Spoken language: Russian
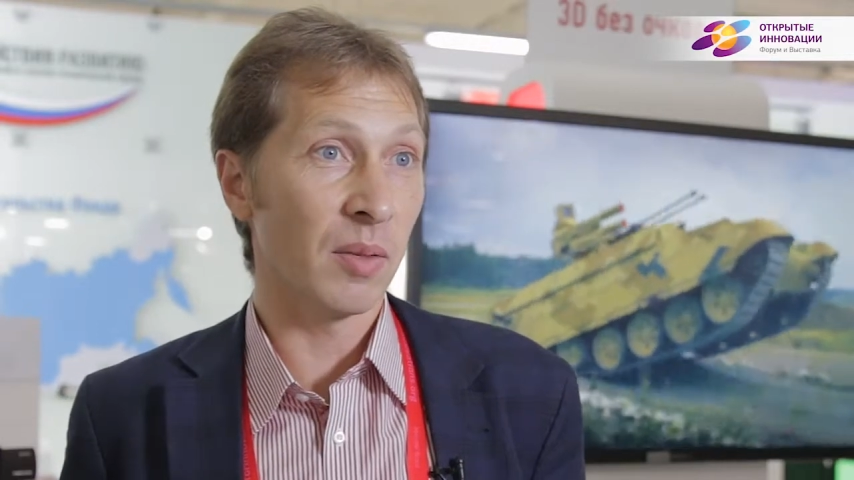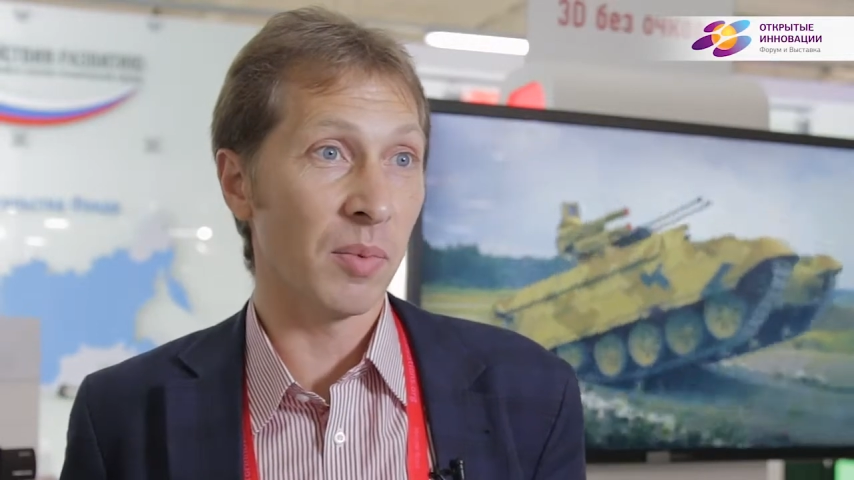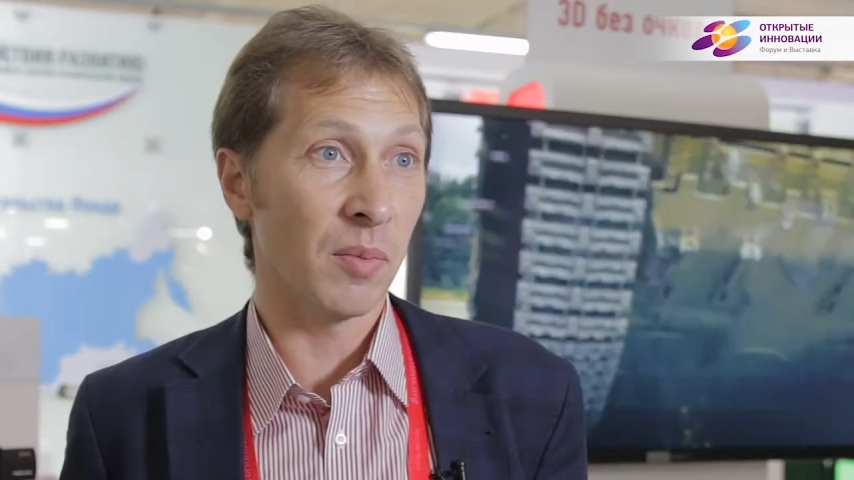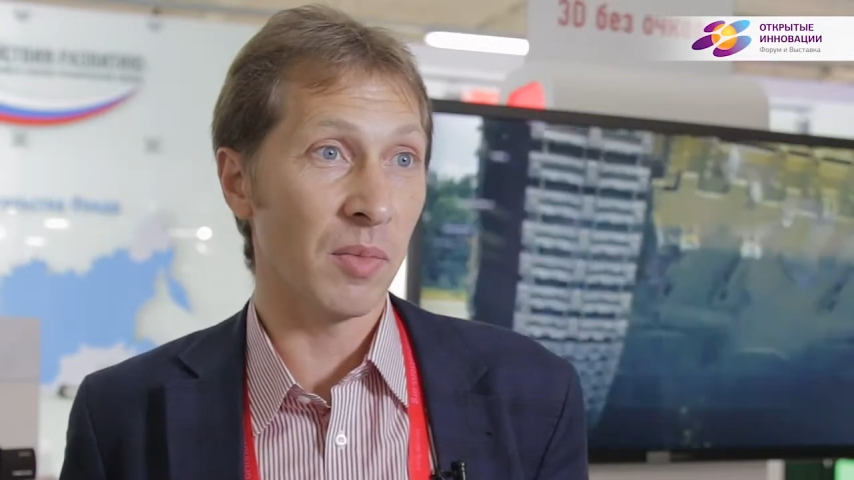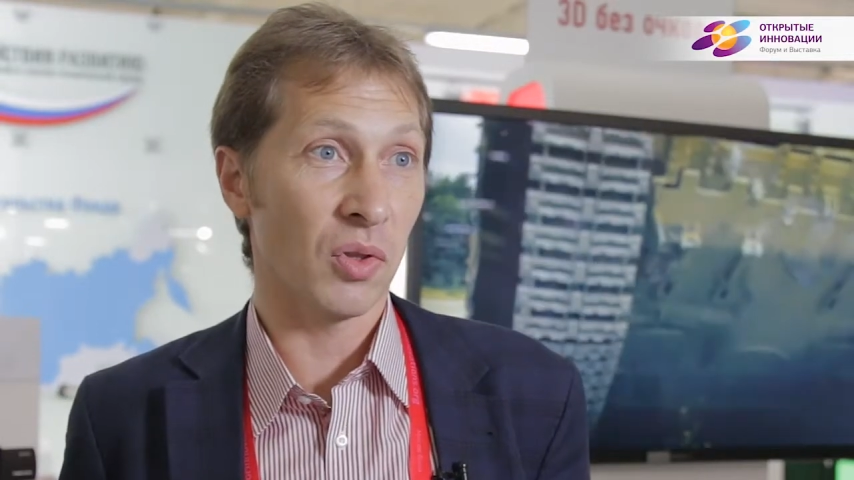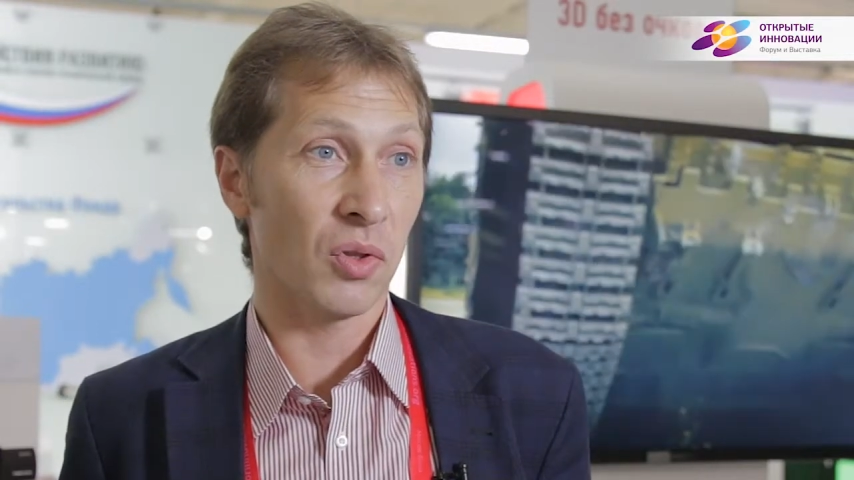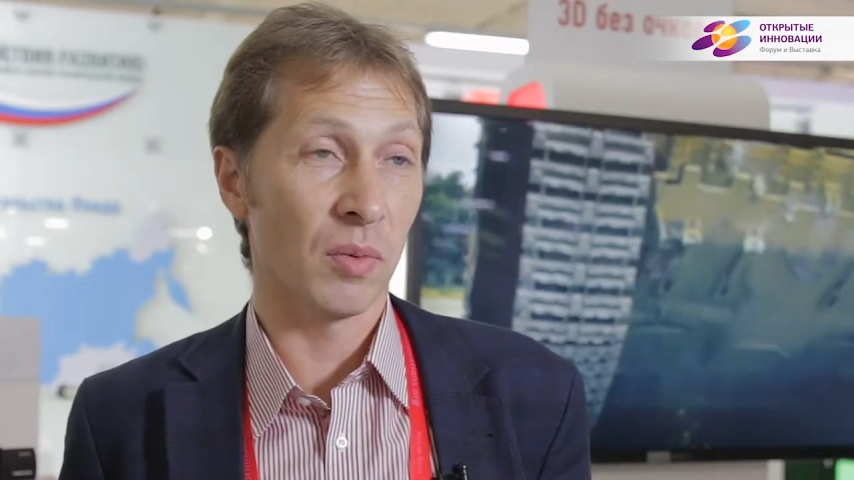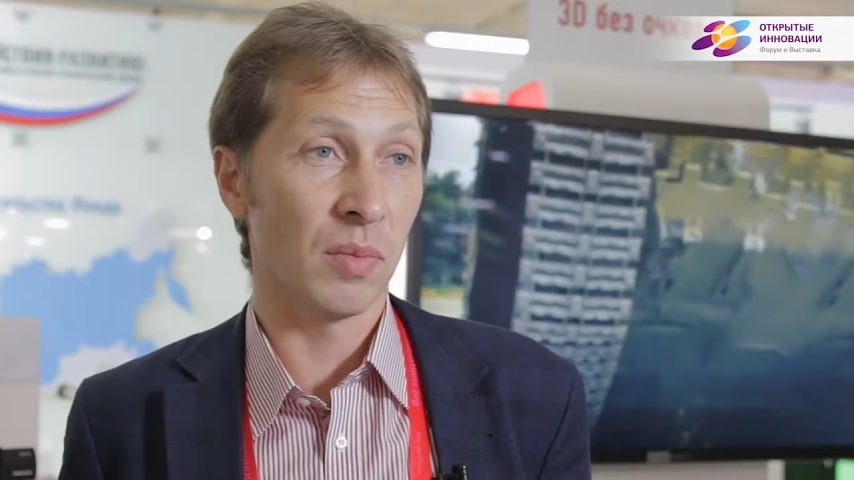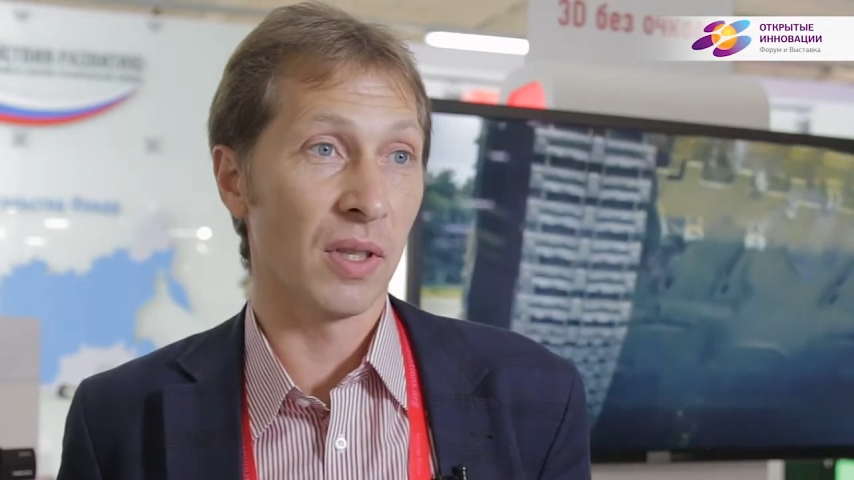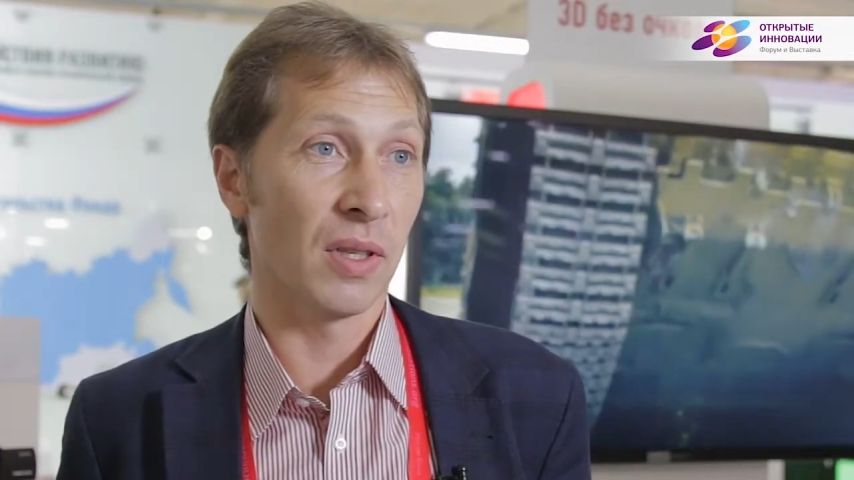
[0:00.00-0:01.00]
например,
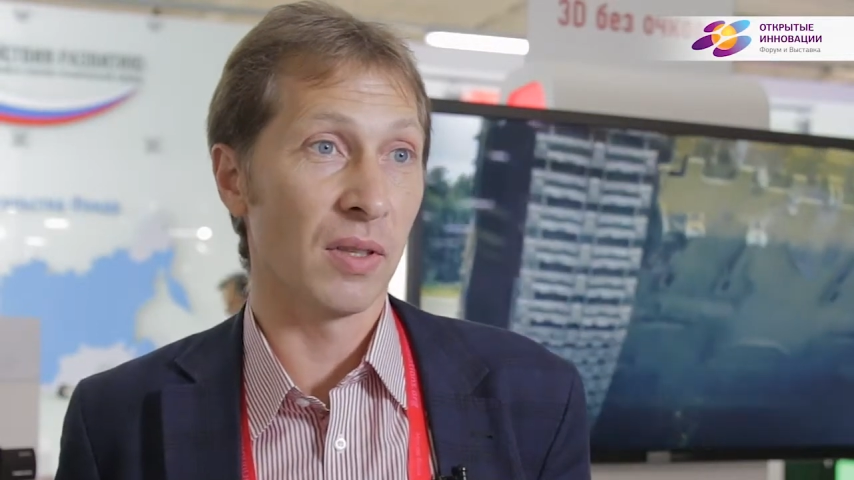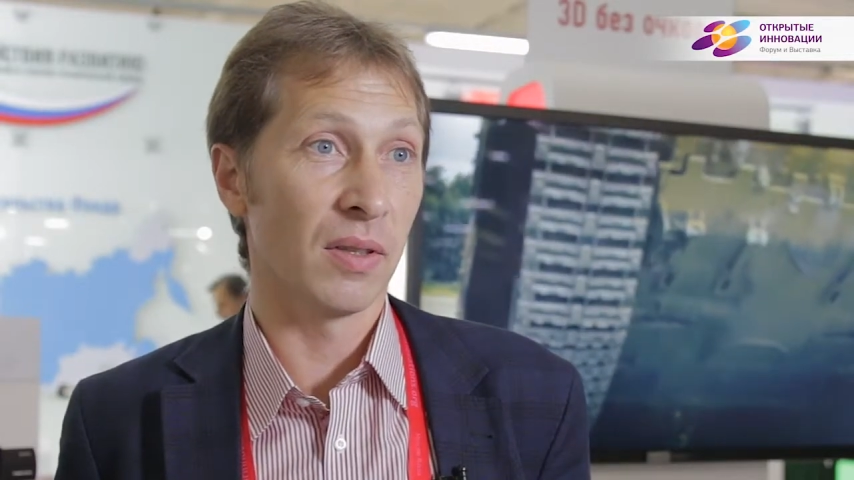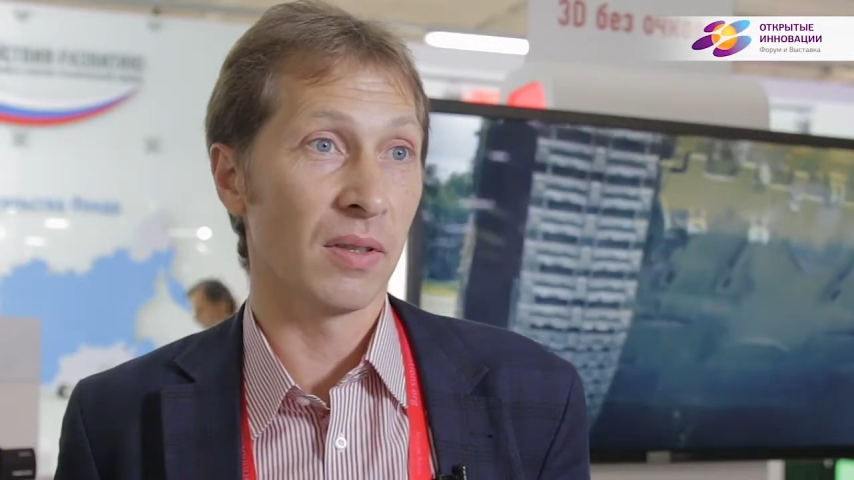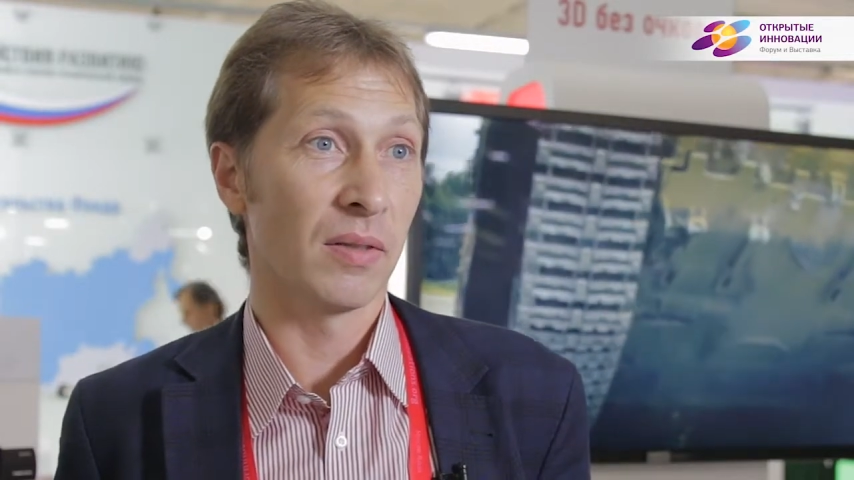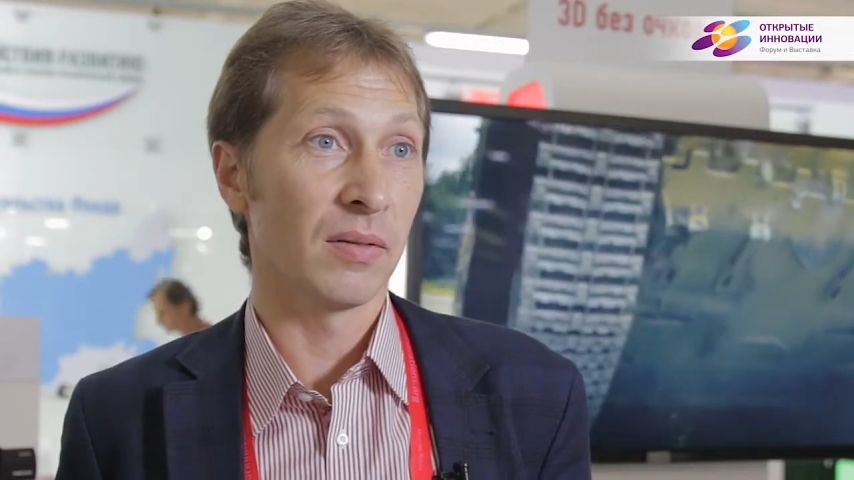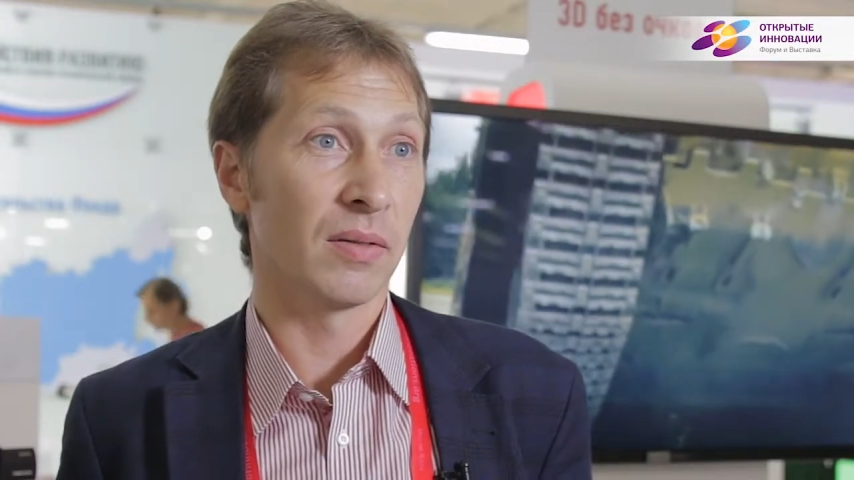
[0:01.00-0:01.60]
чтобы э,